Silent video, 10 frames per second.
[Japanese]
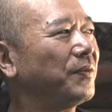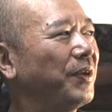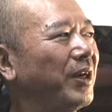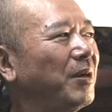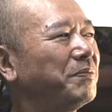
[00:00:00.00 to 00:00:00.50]

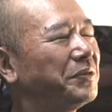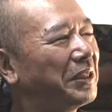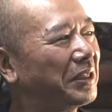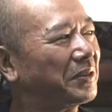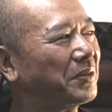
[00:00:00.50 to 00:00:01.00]

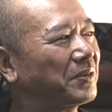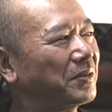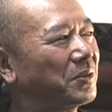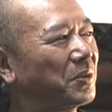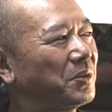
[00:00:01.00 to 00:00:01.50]
フェアプレー
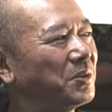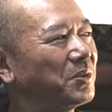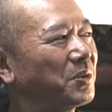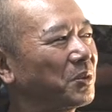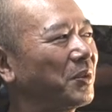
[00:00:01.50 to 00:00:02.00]
とい
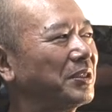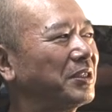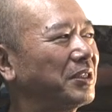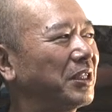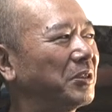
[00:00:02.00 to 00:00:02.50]
うのとは
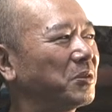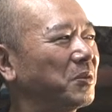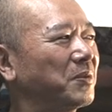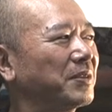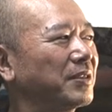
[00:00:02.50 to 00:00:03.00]
違うと
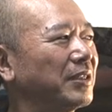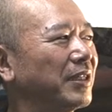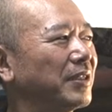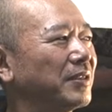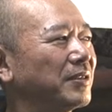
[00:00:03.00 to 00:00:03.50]
思いますね。